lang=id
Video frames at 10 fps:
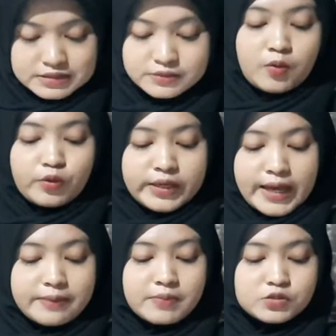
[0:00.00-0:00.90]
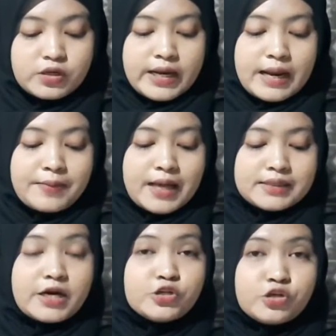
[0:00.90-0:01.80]
Kemudian masuk ke dalam
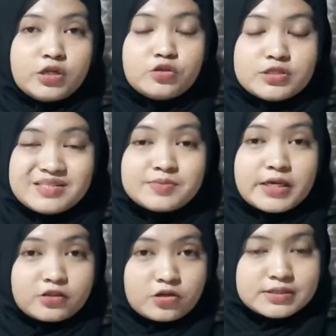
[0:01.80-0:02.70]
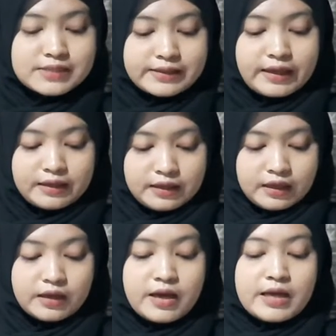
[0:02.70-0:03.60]
kata National Tourism Sector
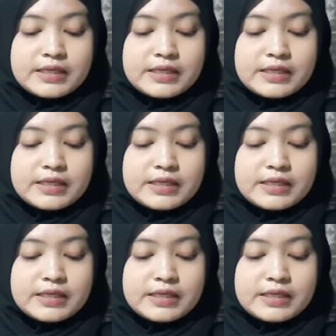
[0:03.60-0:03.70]
Strategy.